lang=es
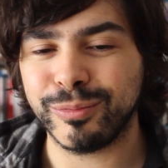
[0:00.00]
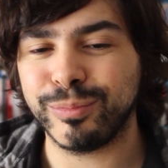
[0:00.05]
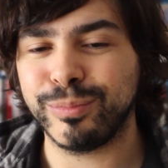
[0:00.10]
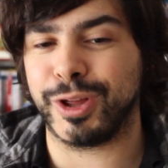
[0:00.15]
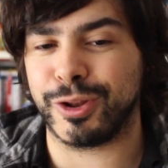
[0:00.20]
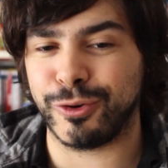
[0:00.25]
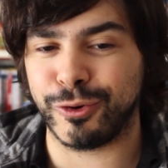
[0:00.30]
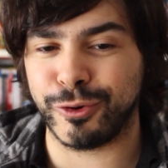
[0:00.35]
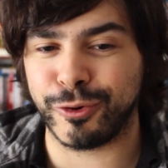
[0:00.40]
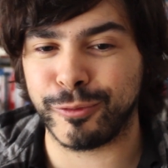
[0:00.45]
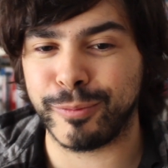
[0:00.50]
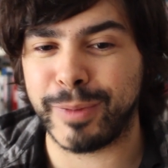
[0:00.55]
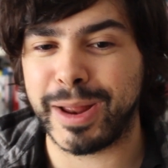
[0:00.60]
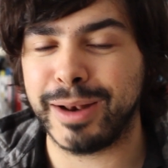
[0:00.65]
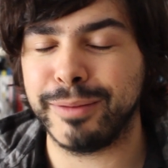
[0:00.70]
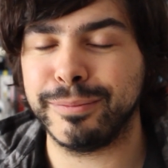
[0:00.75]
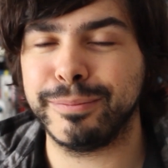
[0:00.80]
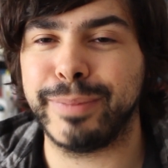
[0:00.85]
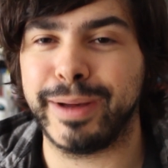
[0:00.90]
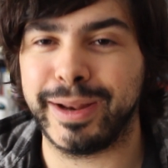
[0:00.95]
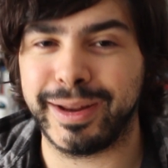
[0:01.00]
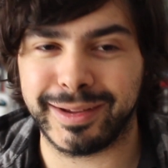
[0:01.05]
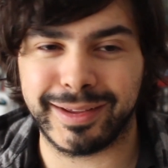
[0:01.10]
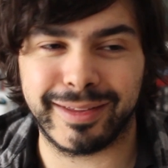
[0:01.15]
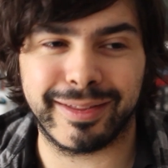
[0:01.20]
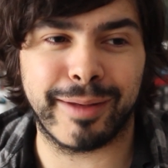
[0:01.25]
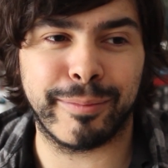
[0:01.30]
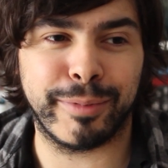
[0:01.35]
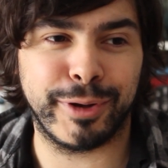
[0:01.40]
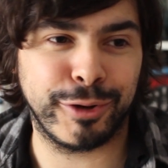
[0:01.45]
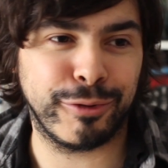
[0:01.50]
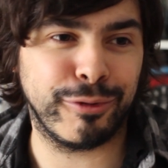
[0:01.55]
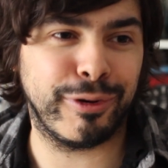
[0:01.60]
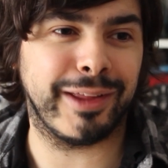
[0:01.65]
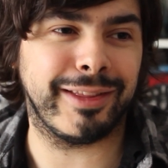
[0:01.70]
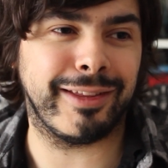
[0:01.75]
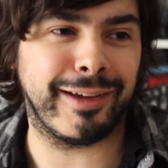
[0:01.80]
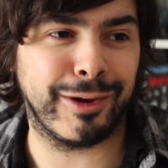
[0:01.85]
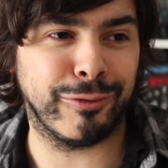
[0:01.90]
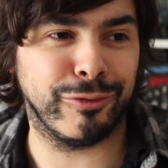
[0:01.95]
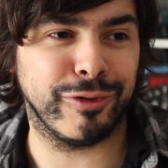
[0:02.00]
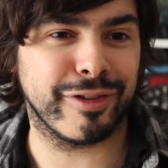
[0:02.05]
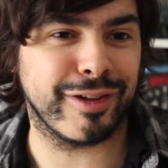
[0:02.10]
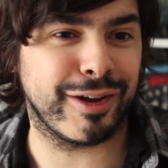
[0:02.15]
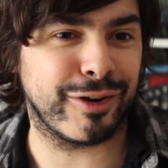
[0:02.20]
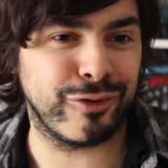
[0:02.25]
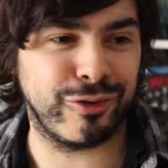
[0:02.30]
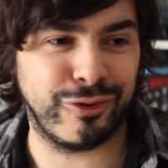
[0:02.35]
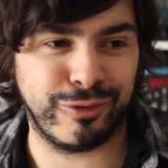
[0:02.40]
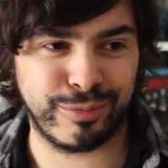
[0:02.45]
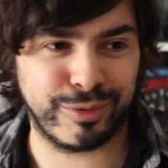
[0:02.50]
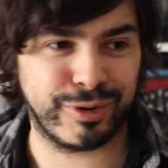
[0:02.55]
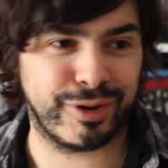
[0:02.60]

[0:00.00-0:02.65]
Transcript: que es lo normal, para que esta película tenga un desarrollo,